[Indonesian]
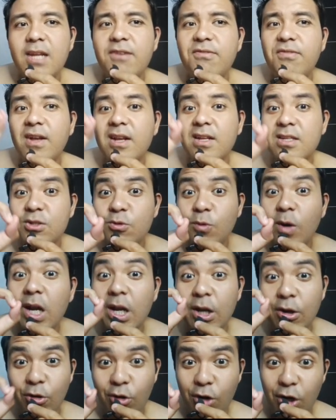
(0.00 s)
defense gua
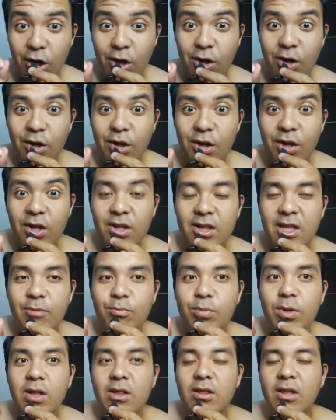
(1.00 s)
nol
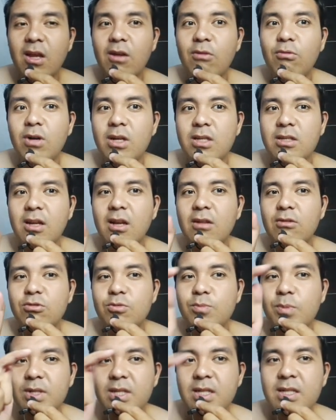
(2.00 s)
tapi attack gua 100%
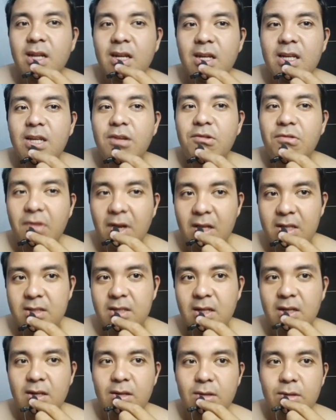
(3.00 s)
dari
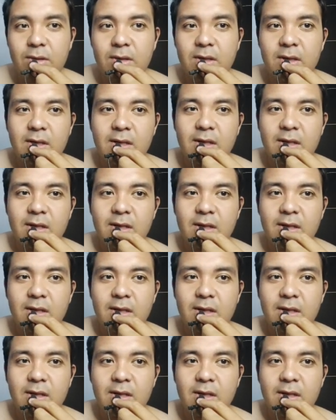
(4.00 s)
defense ya gitu